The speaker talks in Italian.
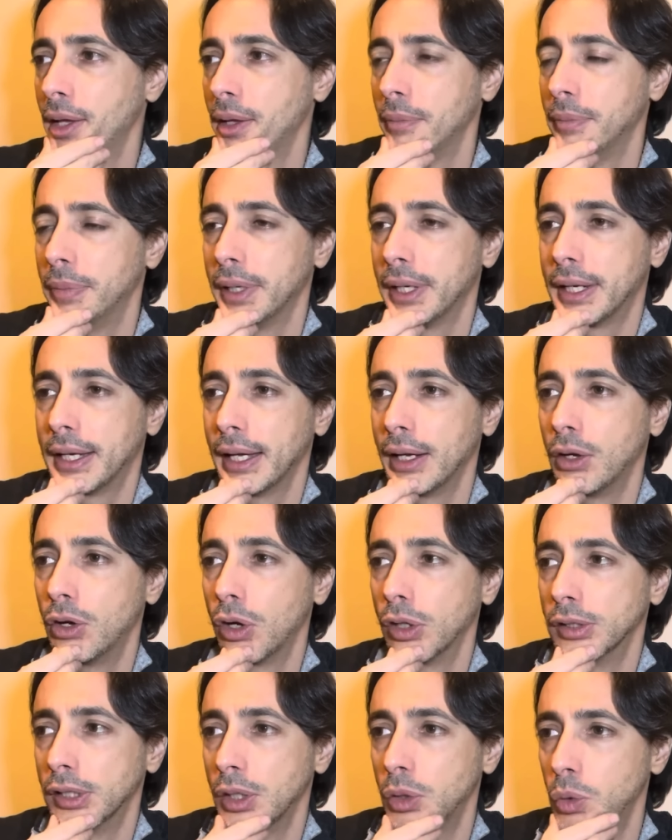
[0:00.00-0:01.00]
perché il
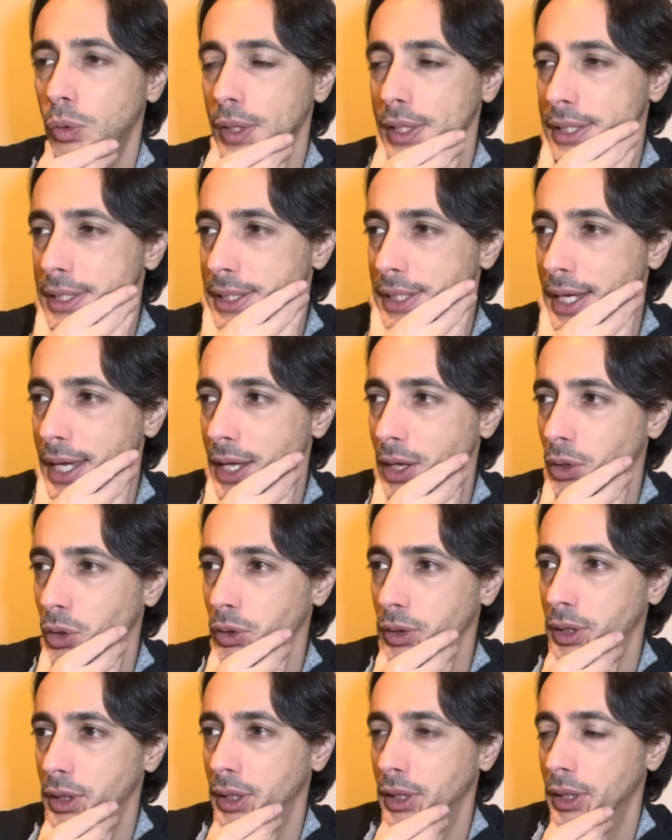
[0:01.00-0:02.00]
gol dell'1-0
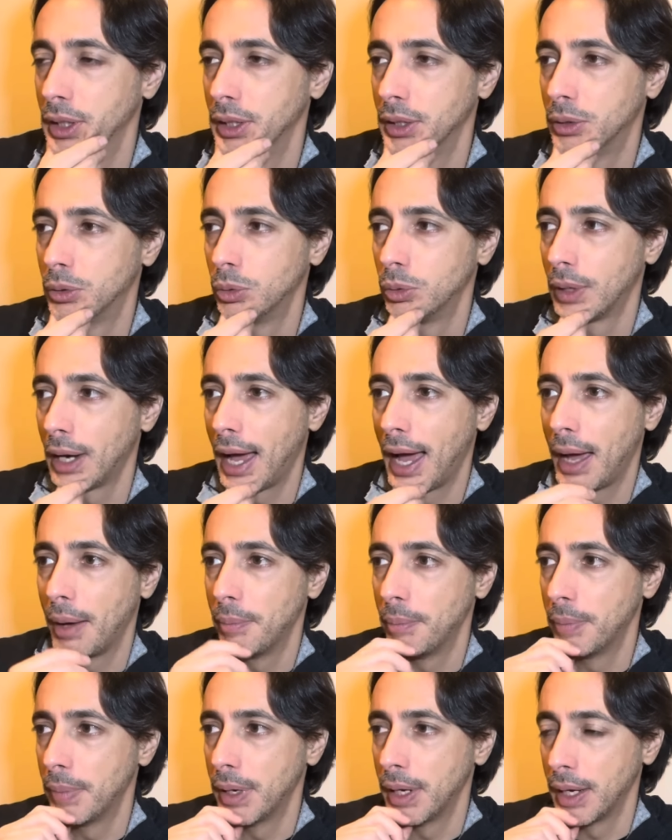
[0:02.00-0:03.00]
di
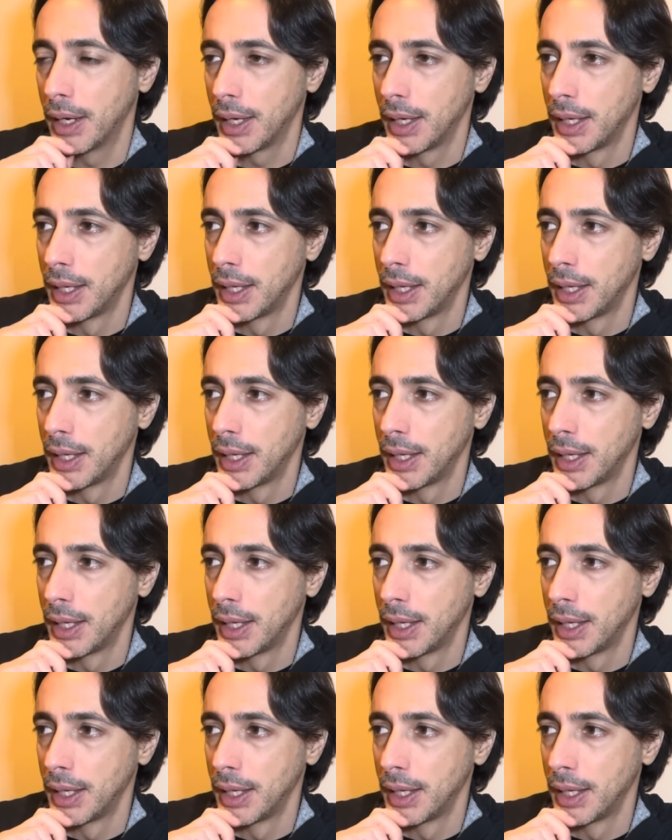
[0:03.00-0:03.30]
Turam